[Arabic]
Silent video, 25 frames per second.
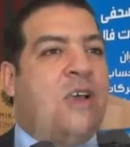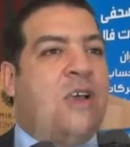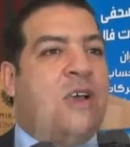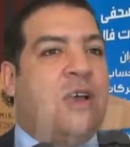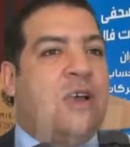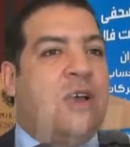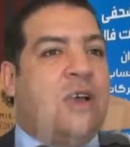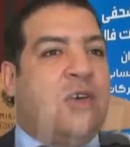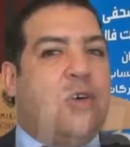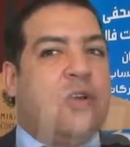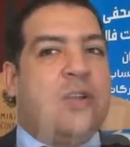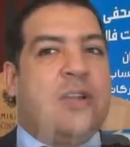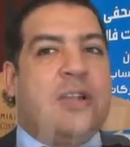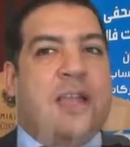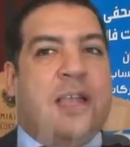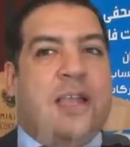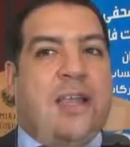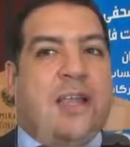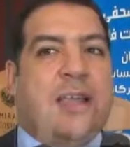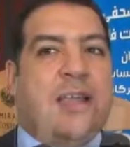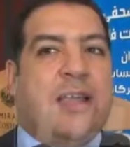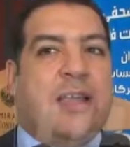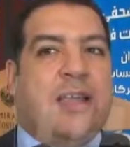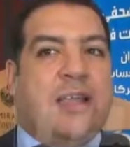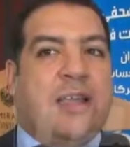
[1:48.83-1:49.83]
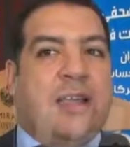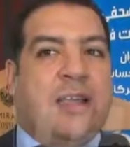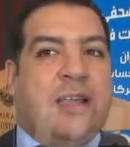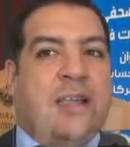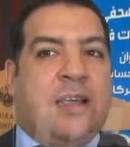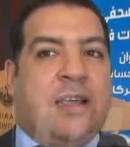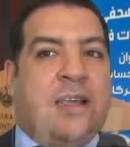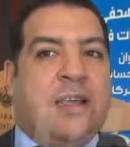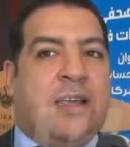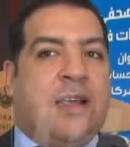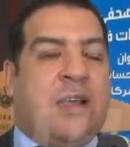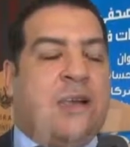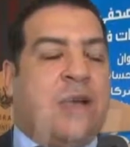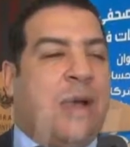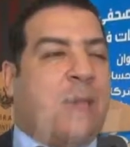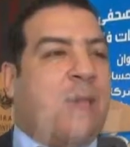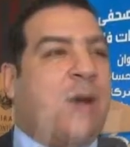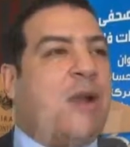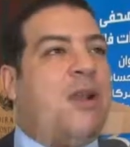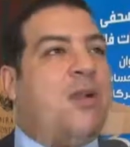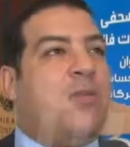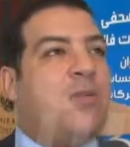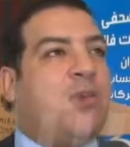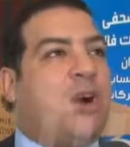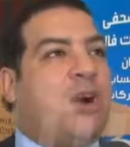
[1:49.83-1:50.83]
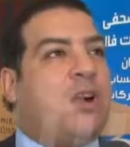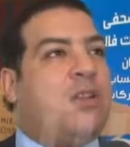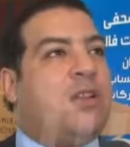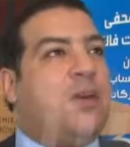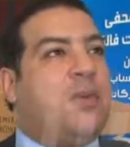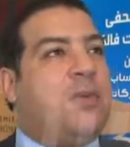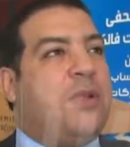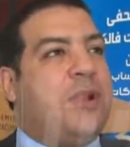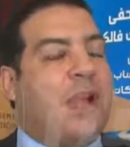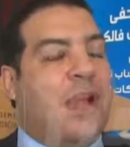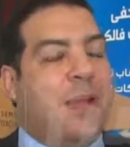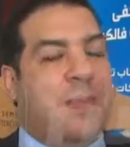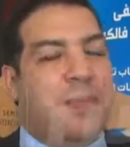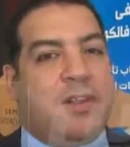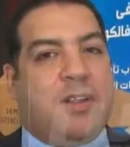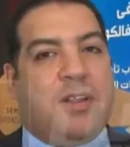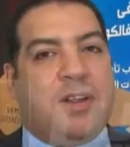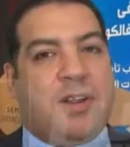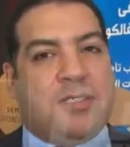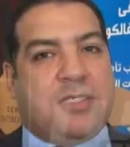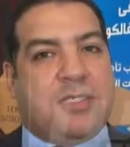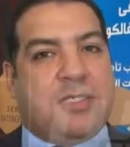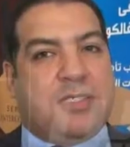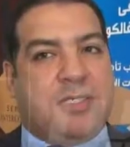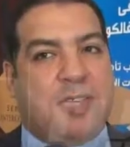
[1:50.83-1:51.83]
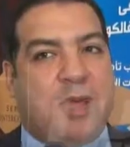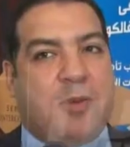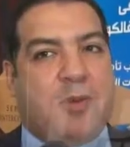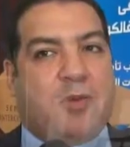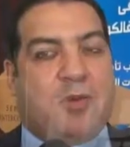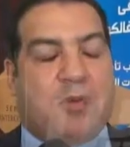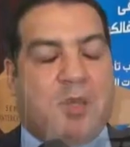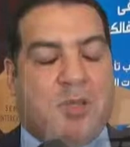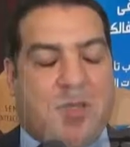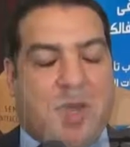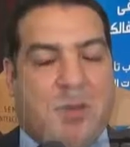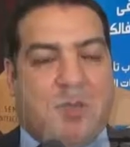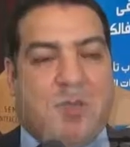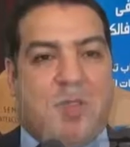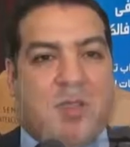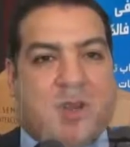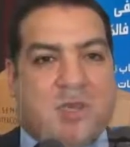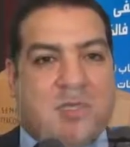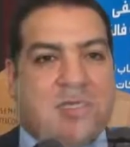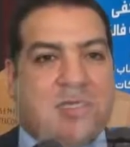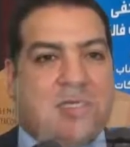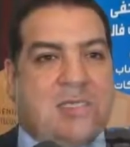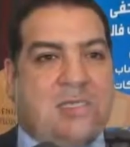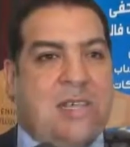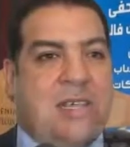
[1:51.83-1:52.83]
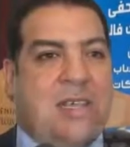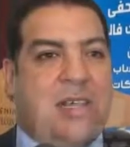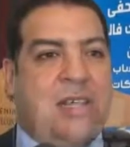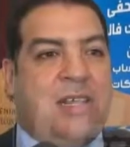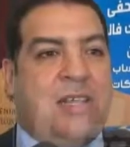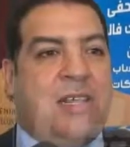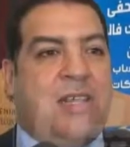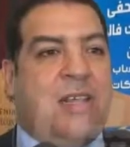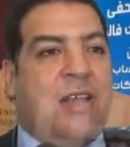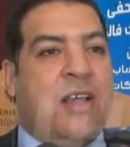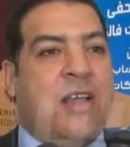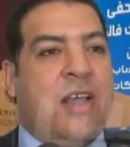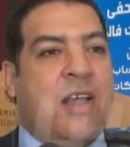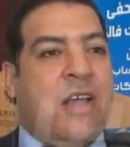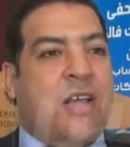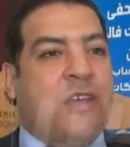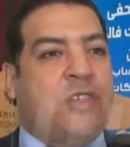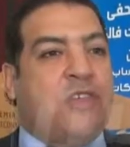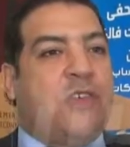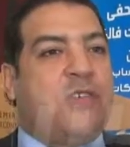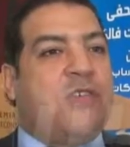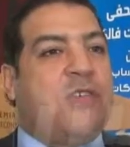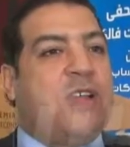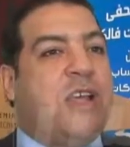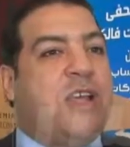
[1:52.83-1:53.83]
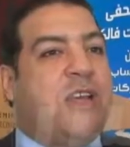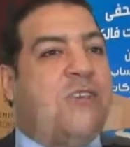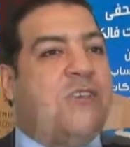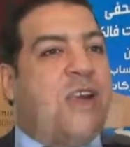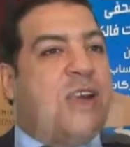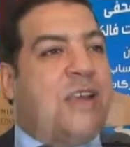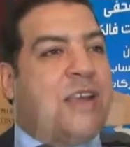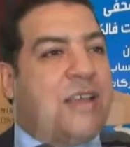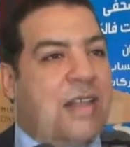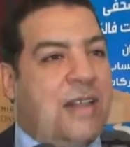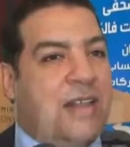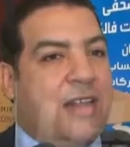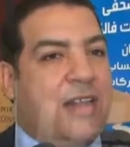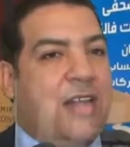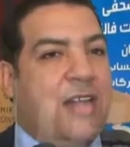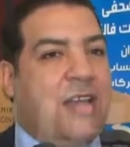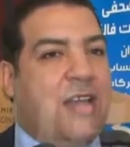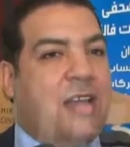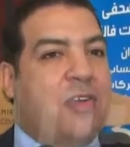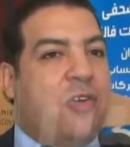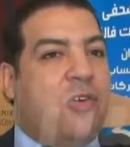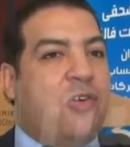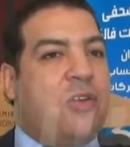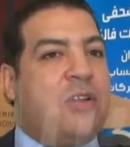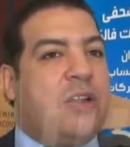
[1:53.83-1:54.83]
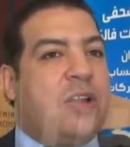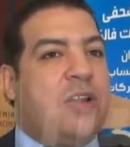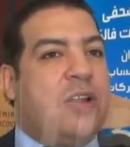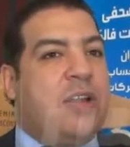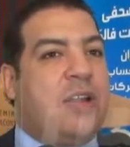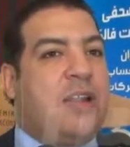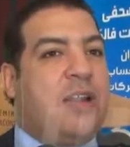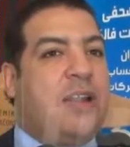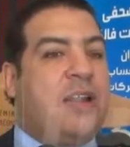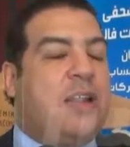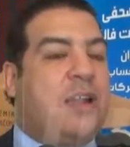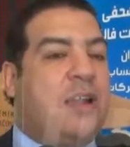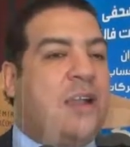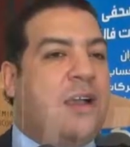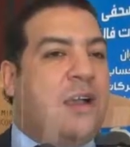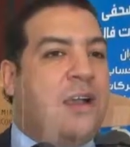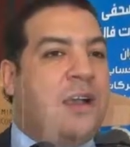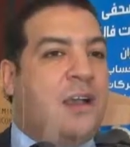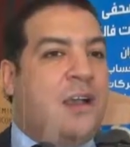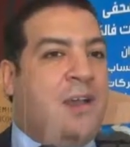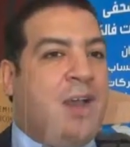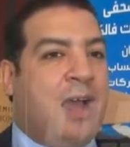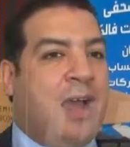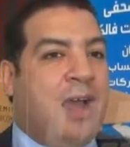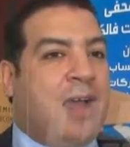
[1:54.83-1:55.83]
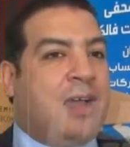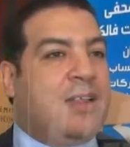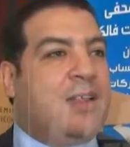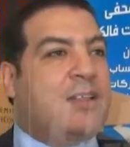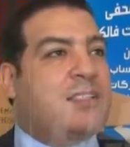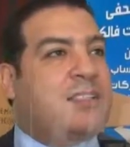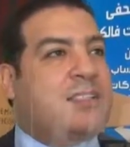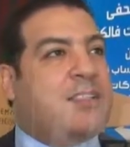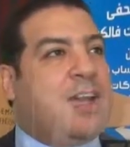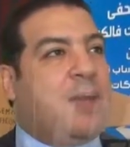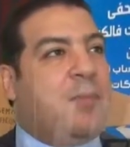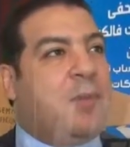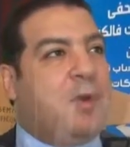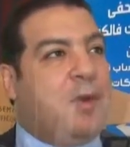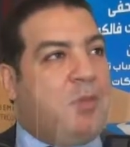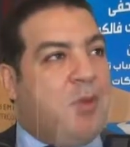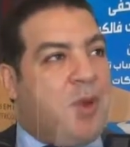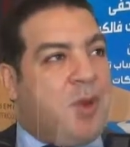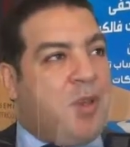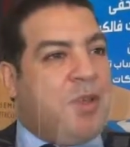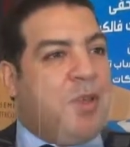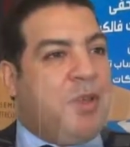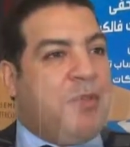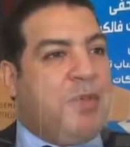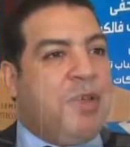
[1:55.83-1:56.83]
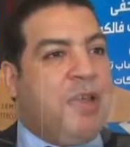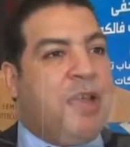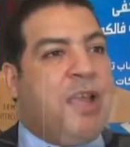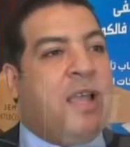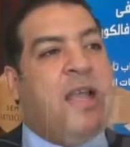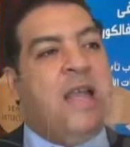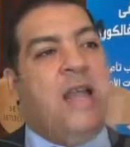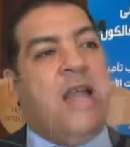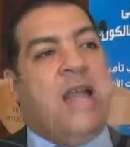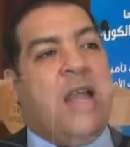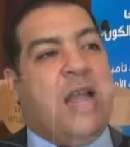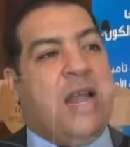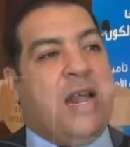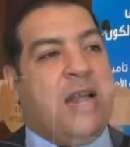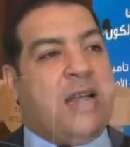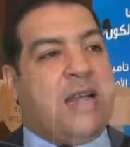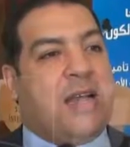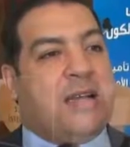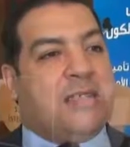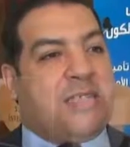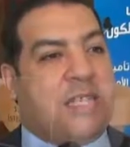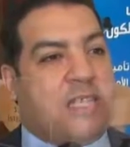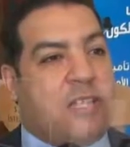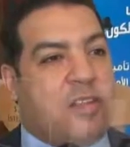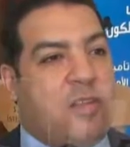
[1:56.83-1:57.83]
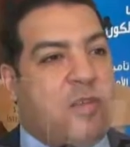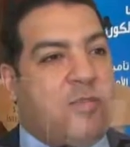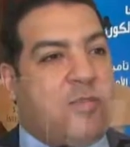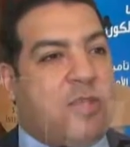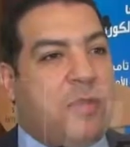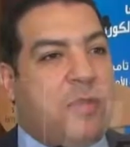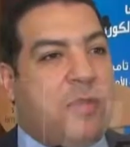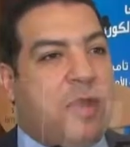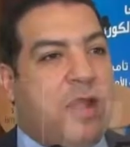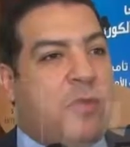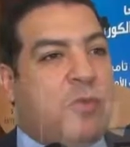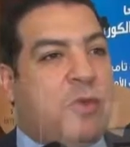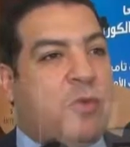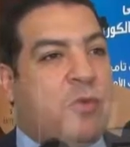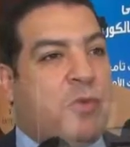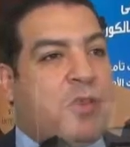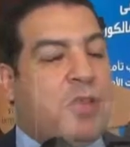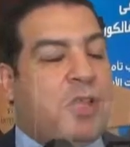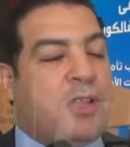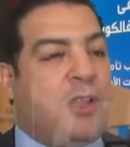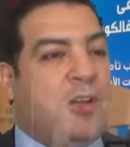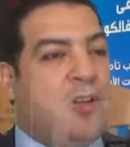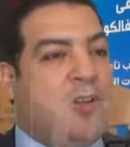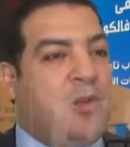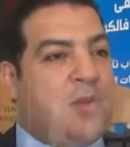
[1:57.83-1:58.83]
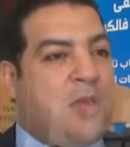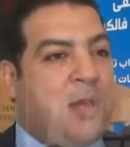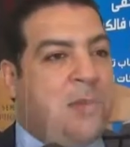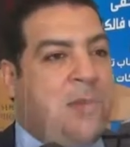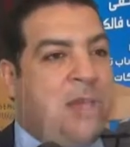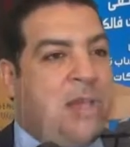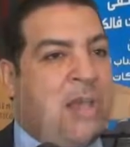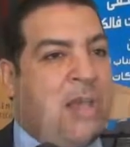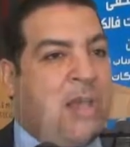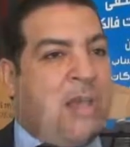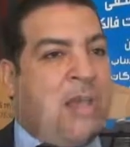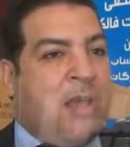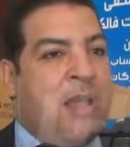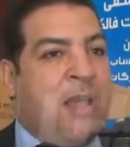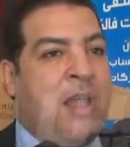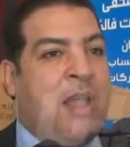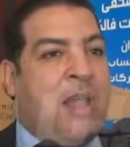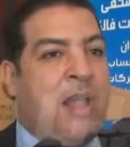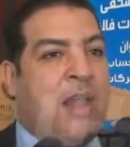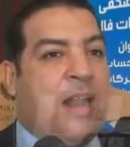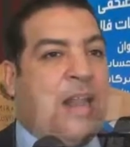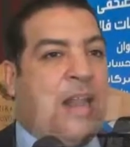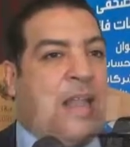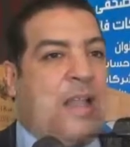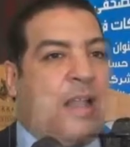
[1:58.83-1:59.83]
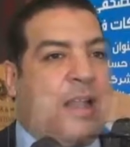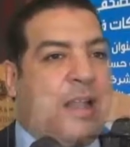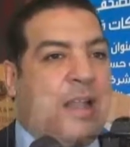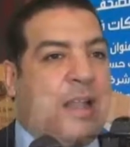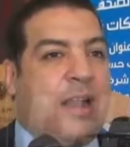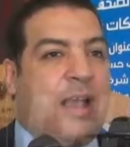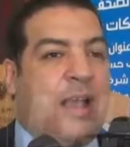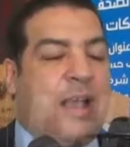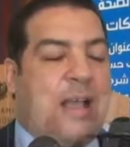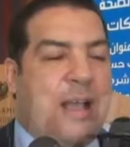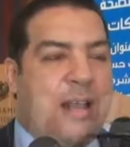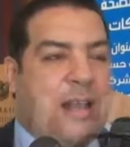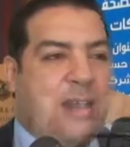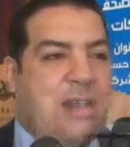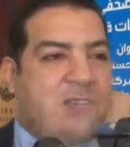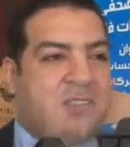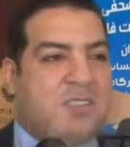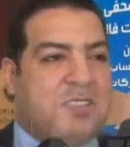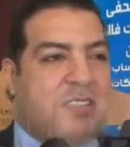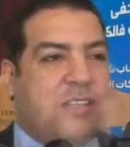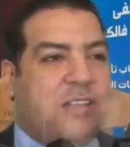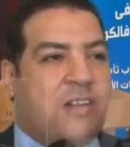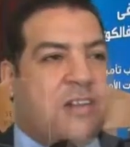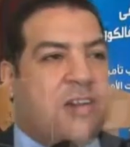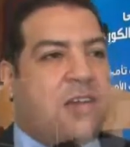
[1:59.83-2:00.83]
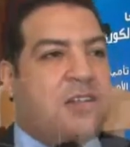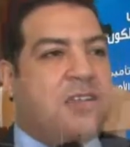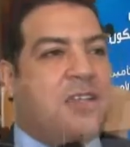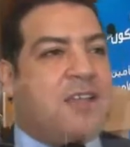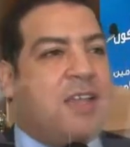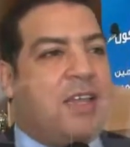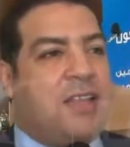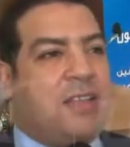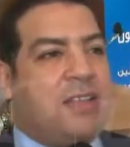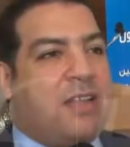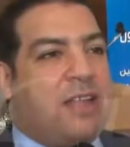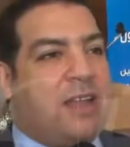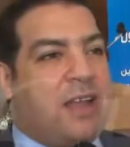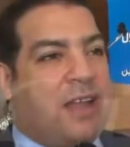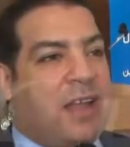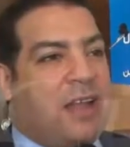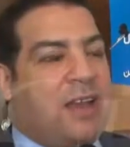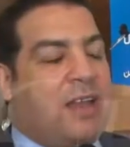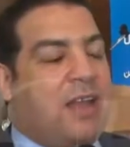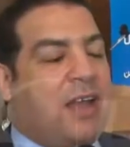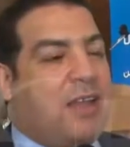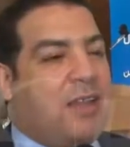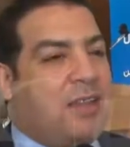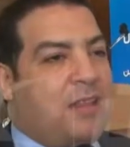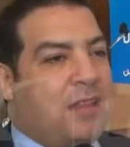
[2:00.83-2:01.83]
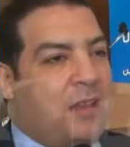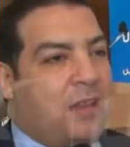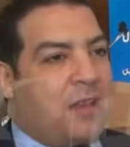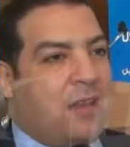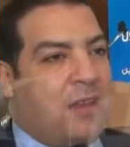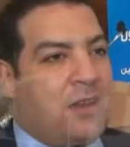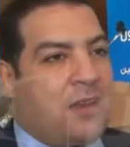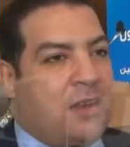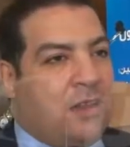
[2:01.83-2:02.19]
آه، قلنا ايه آه، عملنا مقارنه بين العام الدراسي السابق والعام الدراسي السنه دي شفنا الفرق كان ايه قلنا ايه الحاجات الصعبه اللي مرينا بيها الانجازات اللي قمنا بيها المربوطات اللي قمنا بيها الحقيقه انا عن نفسي راضي جدا عن اداء